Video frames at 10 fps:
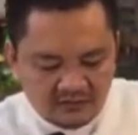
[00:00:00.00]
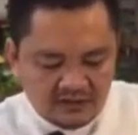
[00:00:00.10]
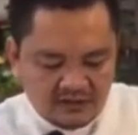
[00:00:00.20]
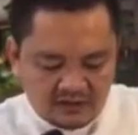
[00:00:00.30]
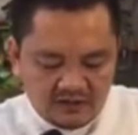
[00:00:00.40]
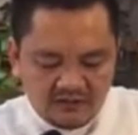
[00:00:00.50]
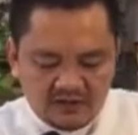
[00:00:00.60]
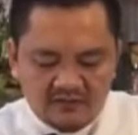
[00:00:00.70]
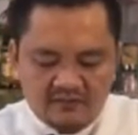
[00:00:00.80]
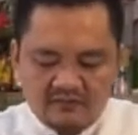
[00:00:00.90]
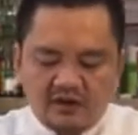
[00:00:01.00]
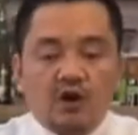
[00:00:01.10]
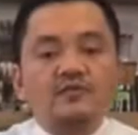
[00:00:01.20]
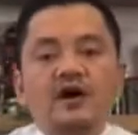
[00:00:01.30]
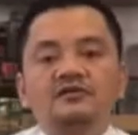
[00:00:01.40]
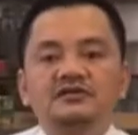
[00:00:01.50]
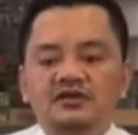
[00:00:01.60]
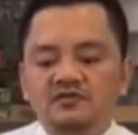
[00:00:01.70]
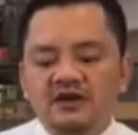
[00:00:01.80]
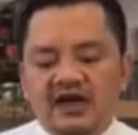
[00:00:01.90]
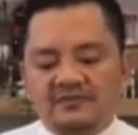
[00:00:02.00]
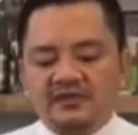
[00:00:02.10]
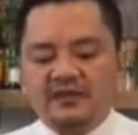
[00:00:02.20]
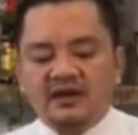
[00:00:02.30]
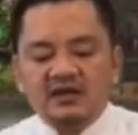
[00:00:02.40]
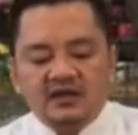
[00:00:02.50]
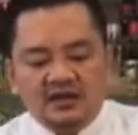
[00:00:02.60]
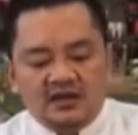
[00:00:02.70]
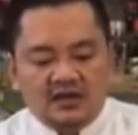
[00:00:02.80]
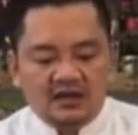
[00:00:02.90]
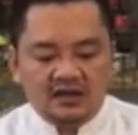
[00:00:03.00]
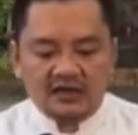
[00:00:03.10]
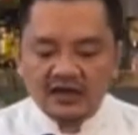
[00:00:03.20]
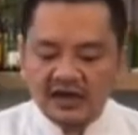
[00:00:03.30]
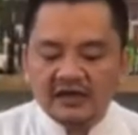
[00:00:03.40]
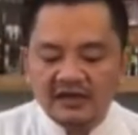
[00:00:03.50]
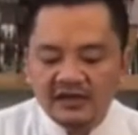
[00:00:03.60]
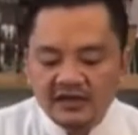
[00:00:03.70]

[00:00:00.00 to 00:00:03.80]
mình nhiều khi mình mình đổi món tí xíu mình làm nhưng mà à, cái này